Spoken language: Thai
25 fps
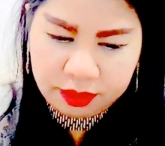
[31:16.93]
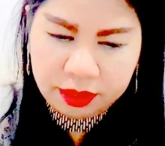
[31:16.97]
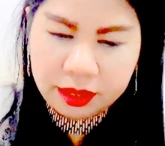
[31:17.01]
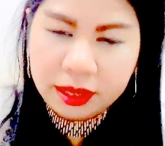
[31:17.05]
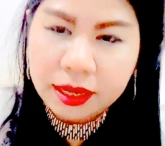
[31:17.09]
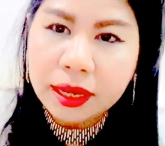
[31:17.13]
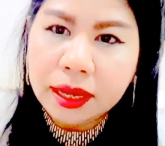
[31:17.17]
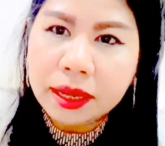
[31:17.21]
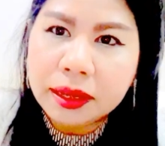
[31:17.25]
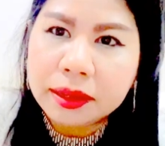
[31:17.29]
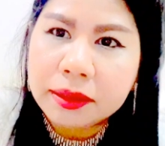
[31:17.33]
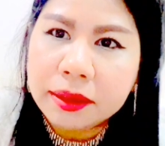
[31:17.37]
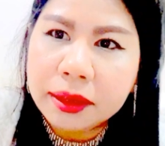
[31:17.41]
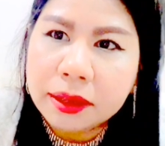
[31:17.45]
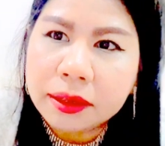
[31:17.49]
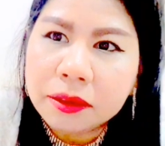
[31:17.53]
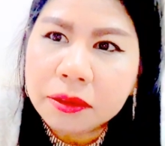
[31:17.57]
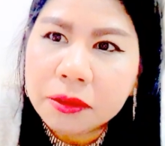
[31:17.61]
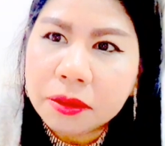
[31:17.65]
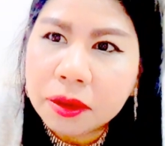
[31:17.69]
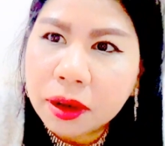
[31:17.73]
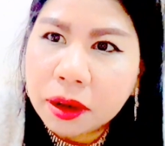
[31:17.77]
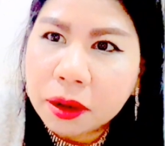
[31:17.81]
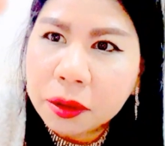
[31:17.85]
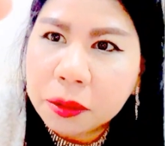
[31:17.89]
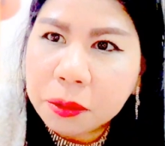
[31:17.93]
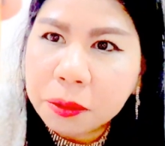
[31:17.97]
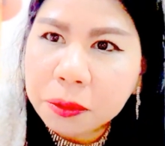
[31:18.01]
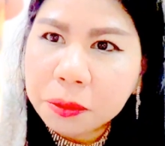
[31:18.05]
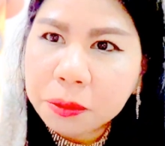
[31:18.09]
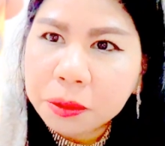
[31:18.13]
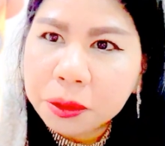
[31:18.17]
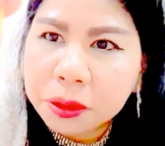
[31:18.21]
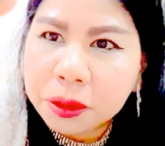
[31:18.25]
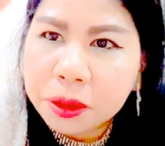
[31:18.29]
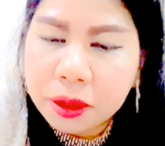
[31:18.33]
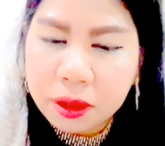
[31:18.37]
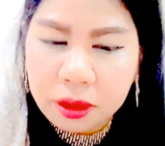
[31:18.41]
นี่ค่ะเซตของเขา
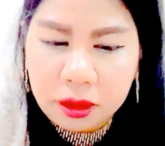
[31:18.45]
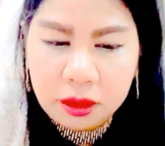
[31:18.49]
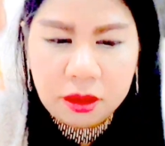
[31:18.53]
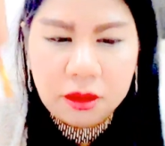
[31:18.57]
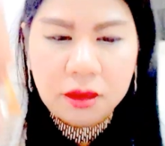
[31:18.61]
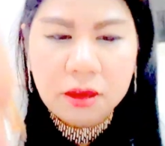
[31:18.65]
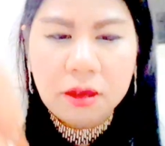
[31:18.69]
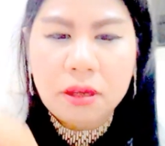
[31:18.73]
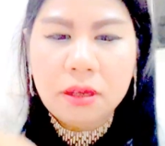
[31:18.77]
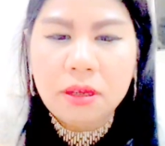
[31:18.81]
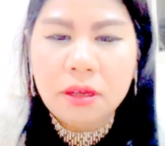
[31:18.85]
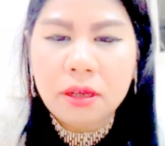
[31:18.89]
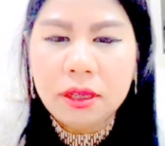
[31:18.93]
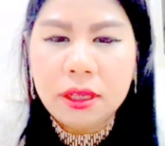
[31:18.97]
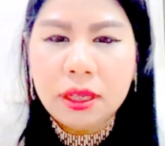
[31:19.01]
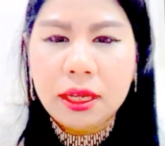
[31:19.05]
คือ